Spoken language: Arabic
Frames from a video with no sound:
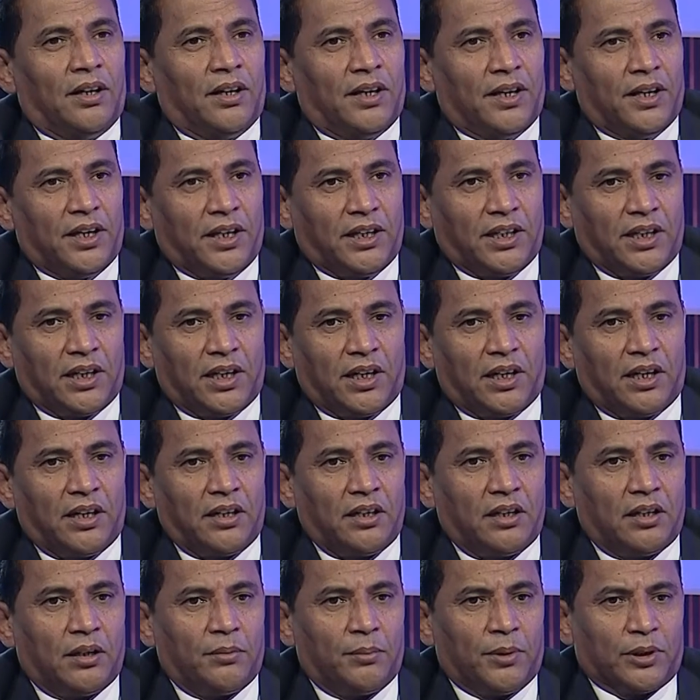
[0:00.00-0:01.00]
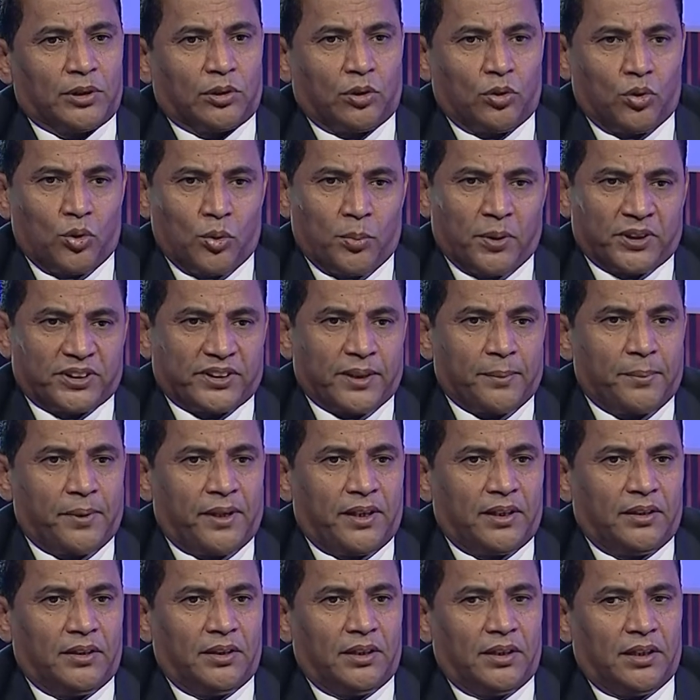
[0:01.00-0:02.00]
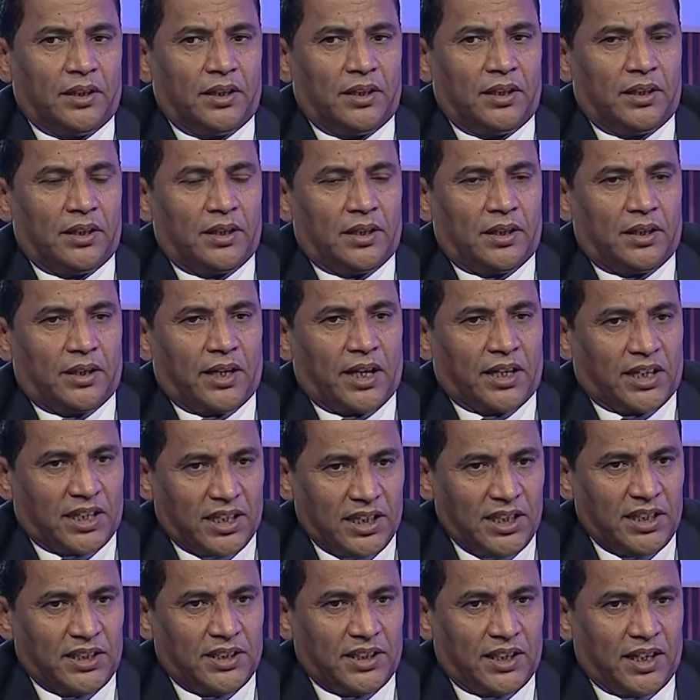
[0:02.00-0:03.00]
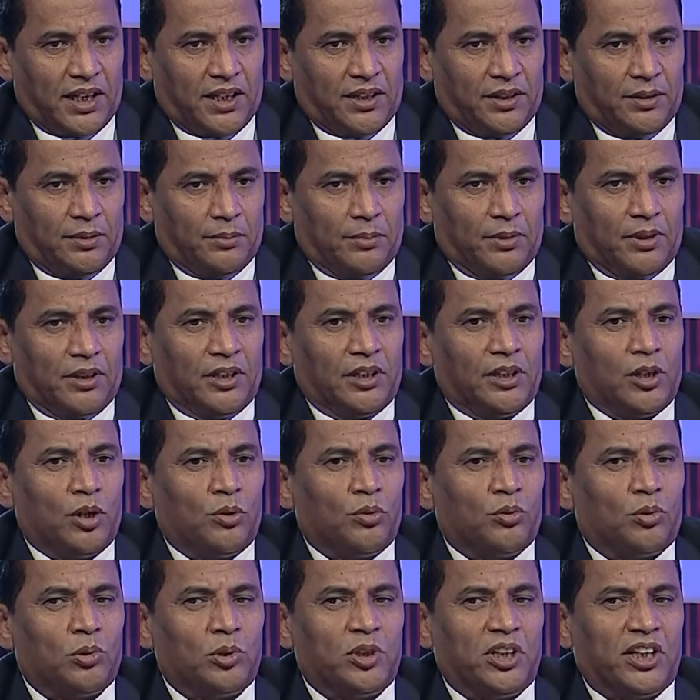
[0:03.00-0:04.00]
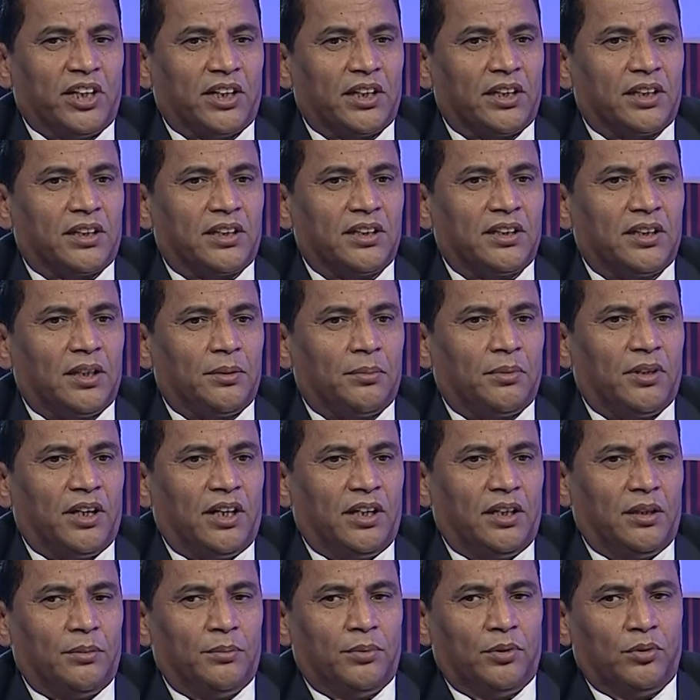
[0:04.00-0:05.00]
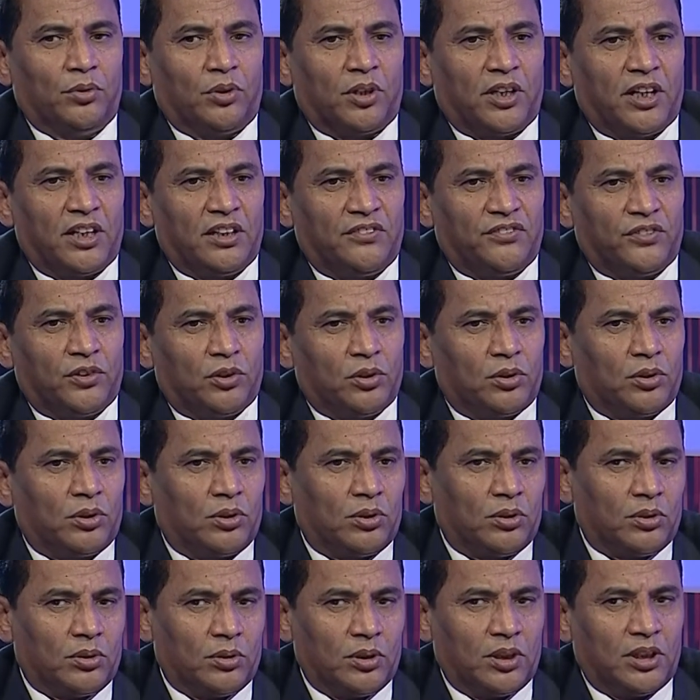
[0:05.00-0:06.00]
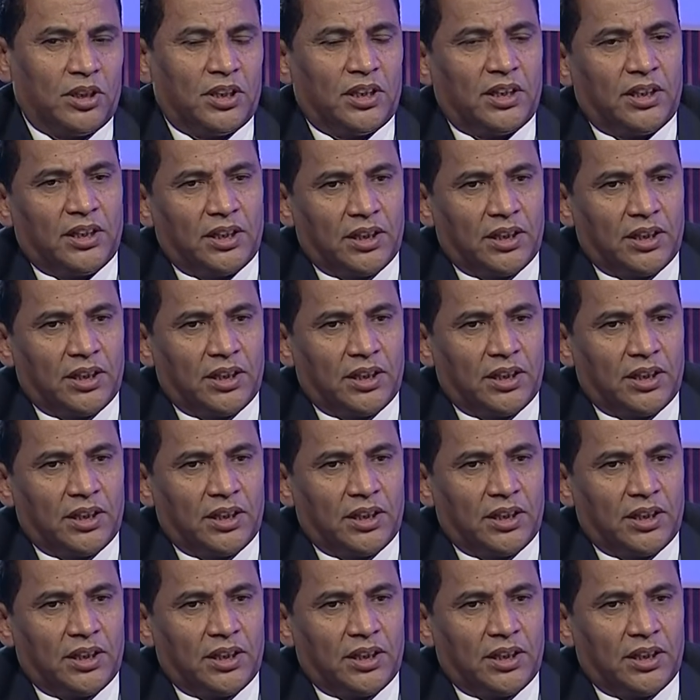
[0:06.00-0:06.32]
هي هي مطلوبه طبعا آه، اكيد يعني لو قلنا غير كده يبقى احنا بنخالف كل